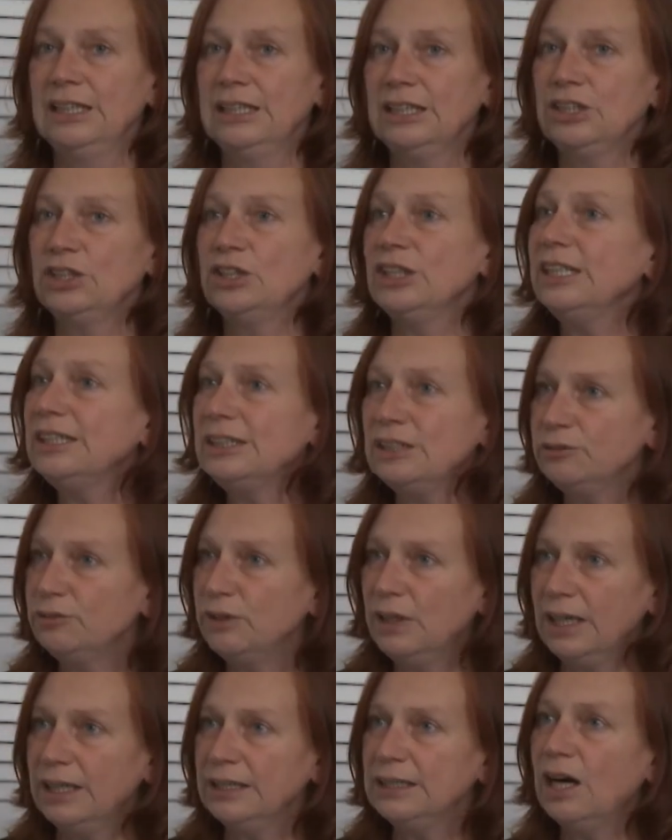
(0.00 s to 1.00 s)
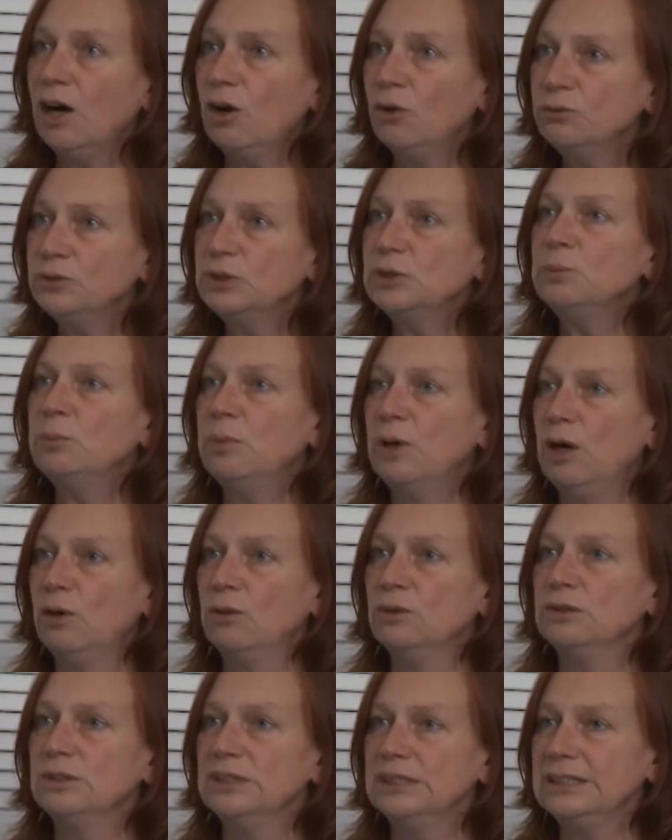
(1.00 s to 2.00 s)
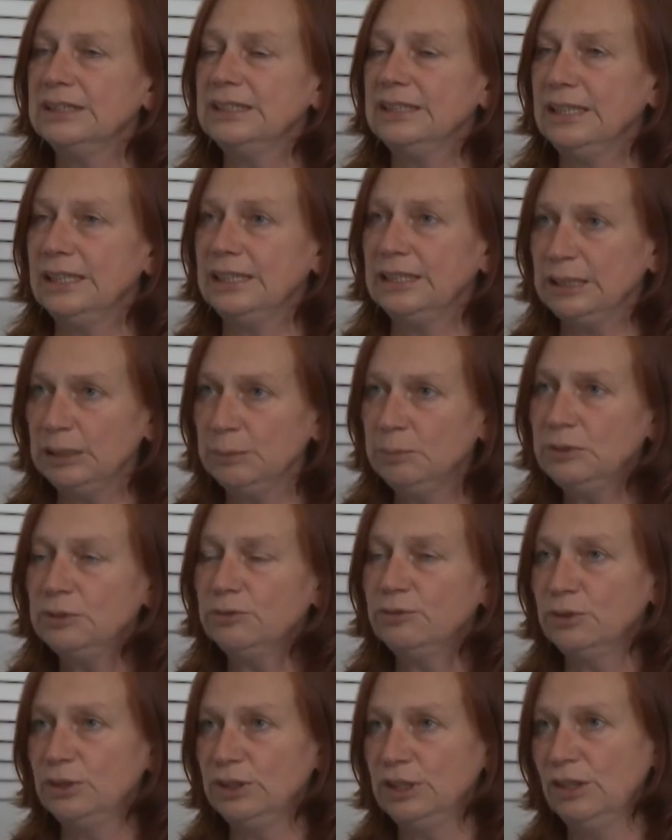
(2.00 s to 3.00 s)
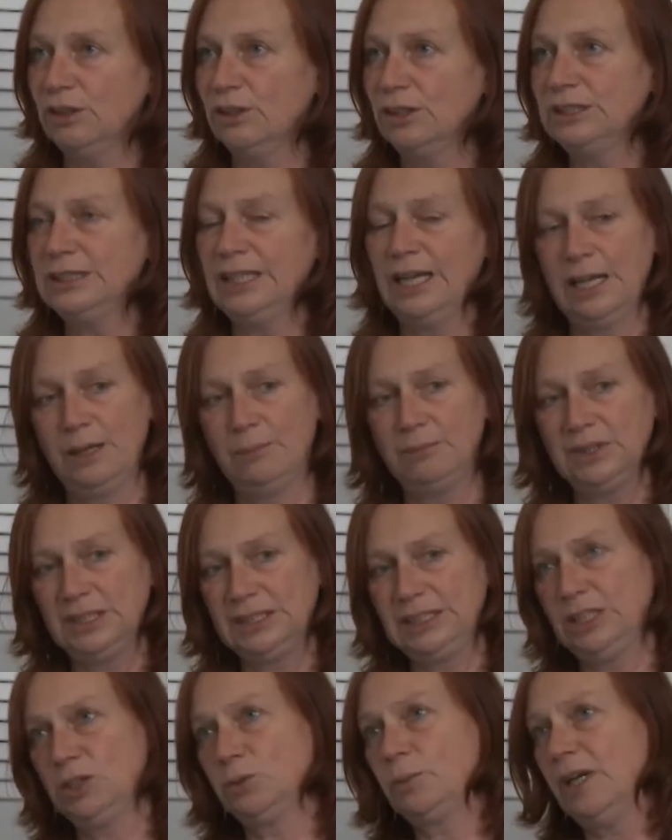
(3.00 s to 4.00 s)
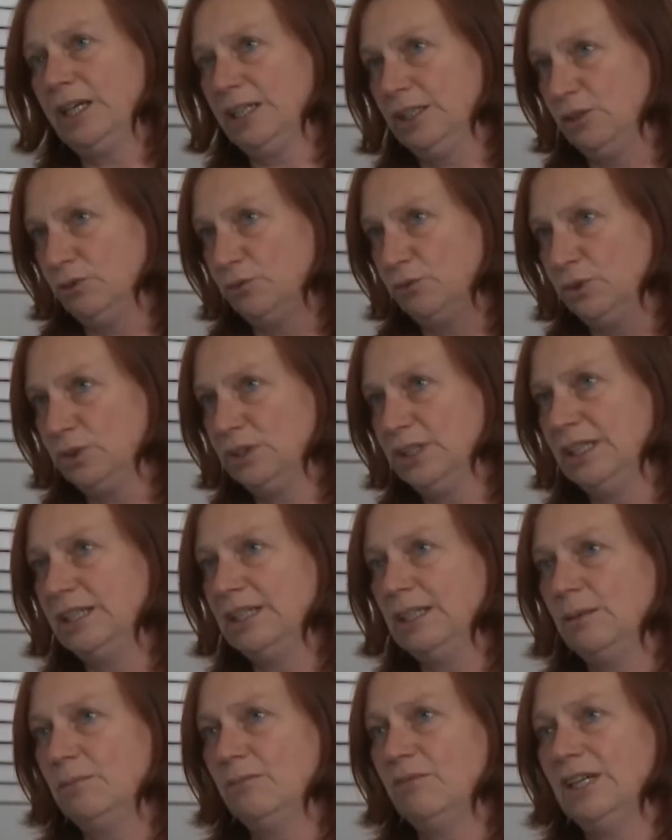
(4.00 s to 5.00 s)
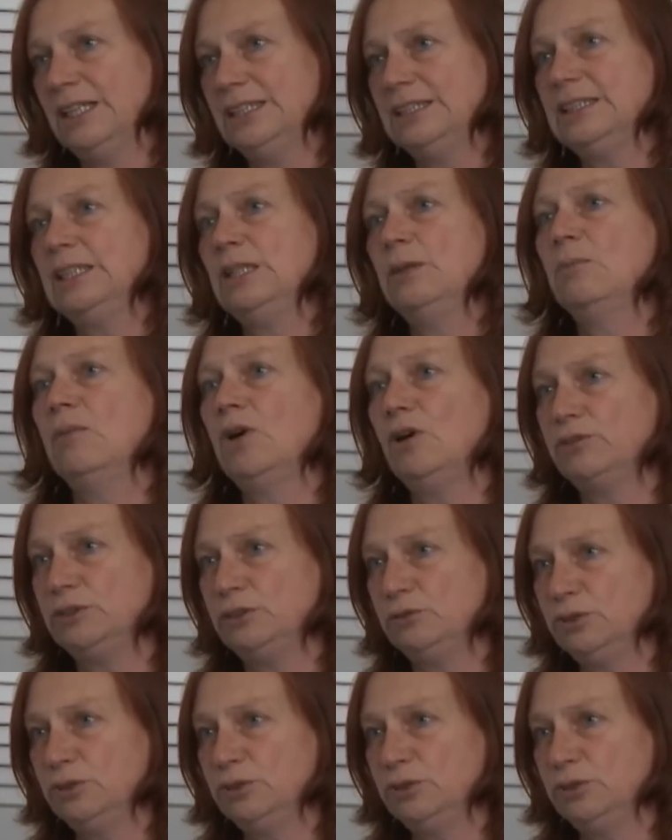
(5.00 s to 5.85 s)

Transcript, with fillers: Geschichte vielleicht aufzubauen, die sich ergibt, wo die Leute einem das entsprechende Futter geben, weil sie eben auf die